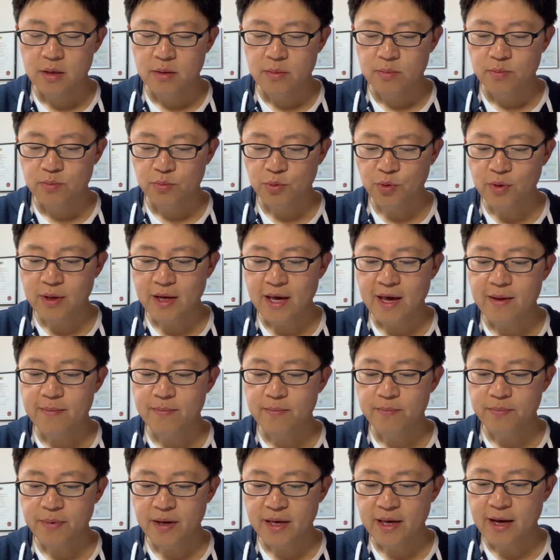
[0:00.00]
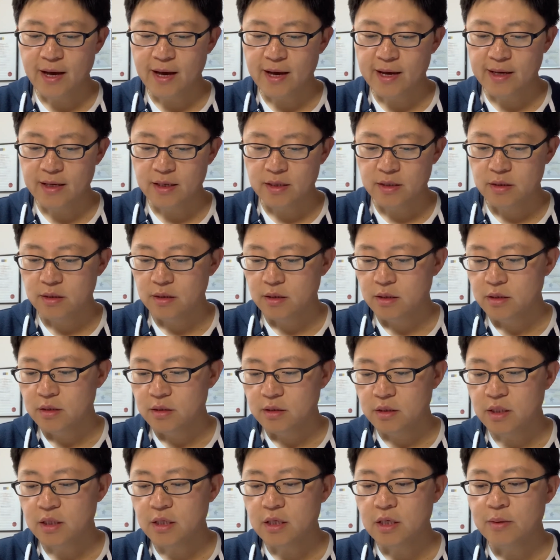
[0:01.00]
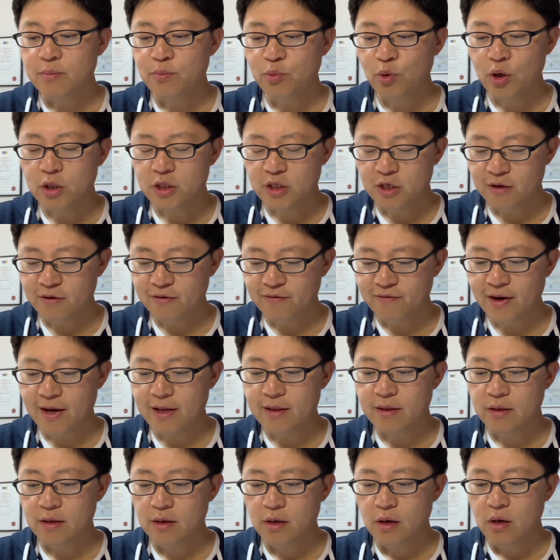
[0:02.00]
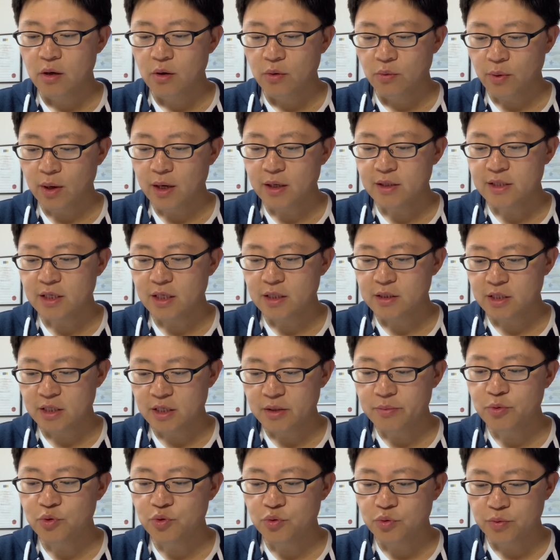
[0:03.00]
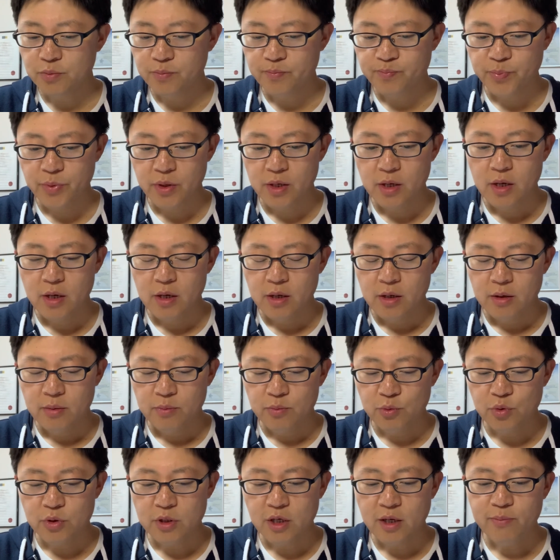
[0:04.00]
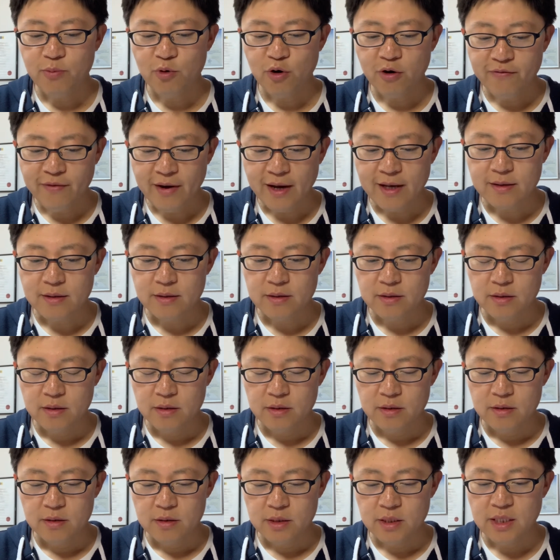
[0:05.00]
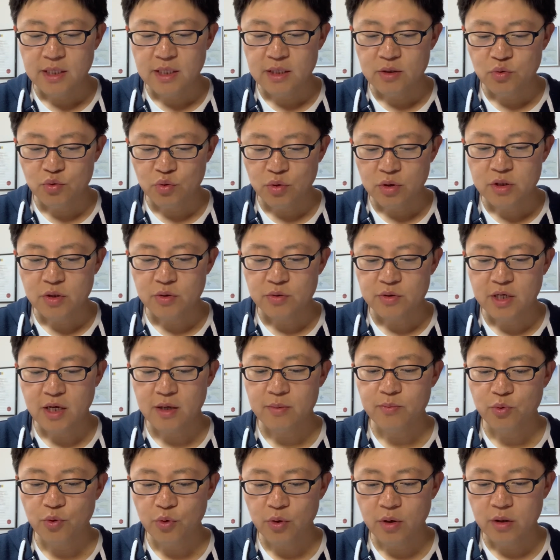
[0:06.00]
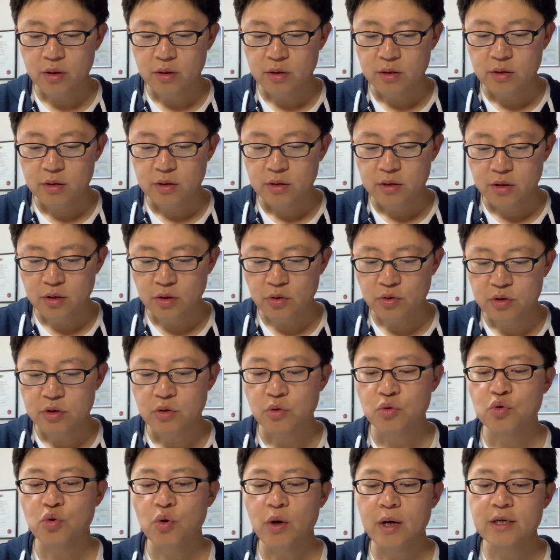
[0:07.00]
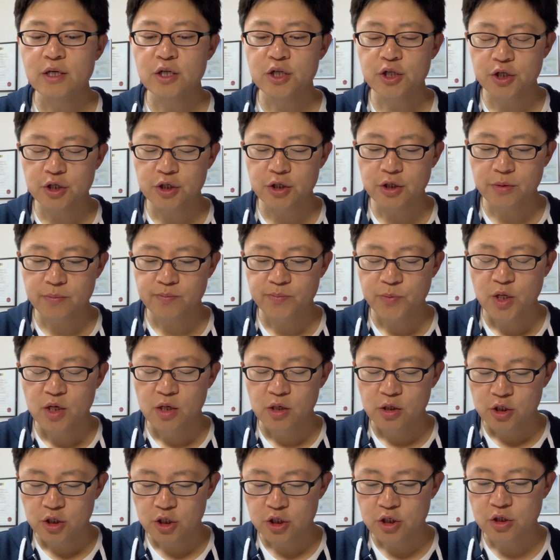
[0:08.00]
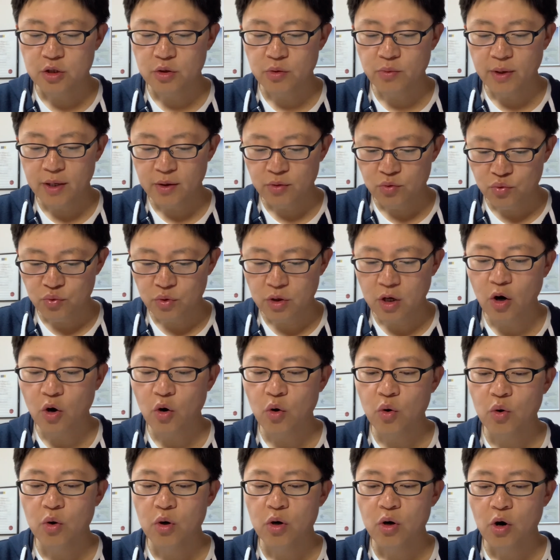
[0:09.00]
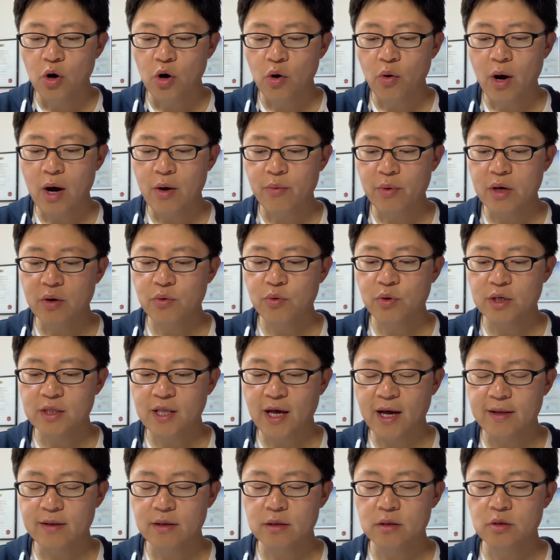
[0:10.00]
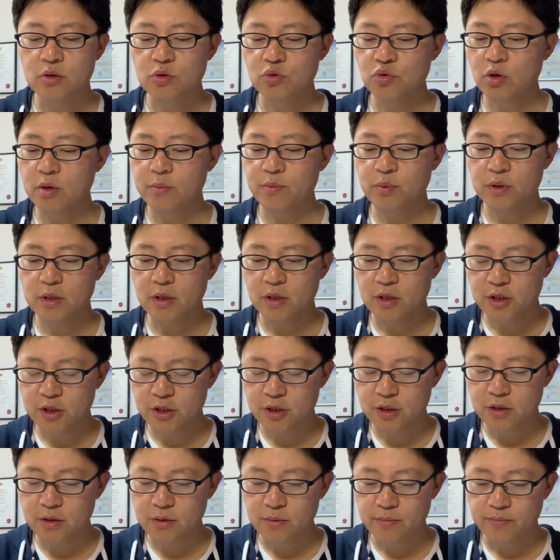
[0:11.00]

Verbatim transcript: 目连悲哀，既以钵成饭，往想其母。母得钵饭。即左手杖钵，右手团石，石未入口，化为火炭，遂不得食。